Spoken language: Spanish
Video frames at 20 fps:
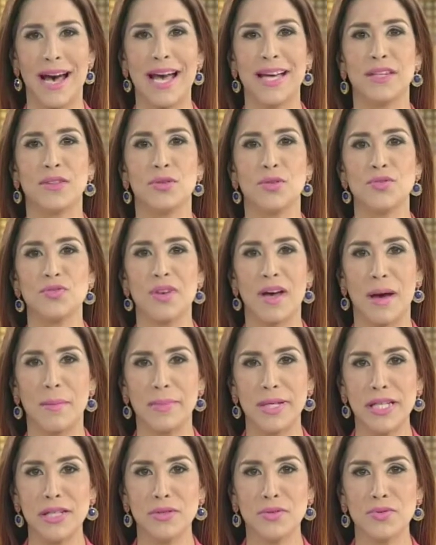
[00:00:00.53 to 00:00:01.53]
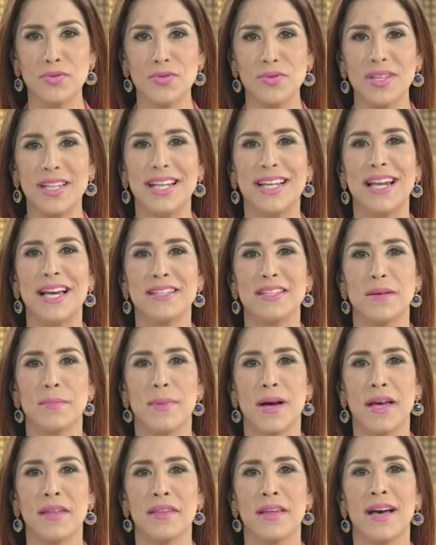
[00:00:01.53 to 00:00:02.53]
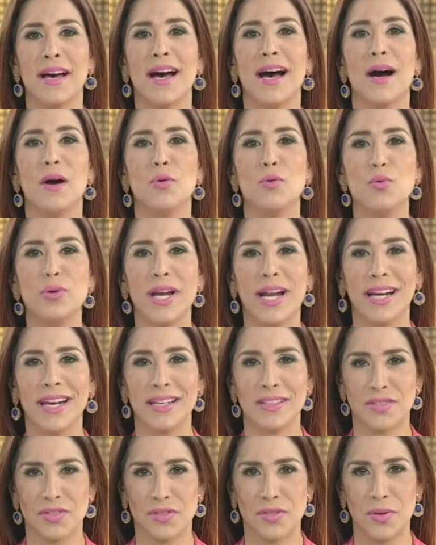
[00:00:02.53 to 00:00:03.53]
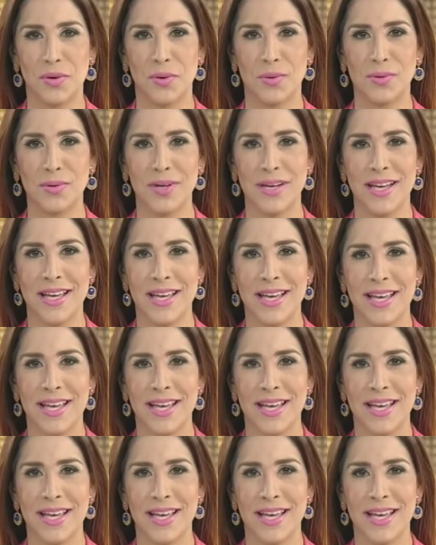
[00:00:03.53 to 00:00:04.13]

Hay dos caminos y la llamada a una elección.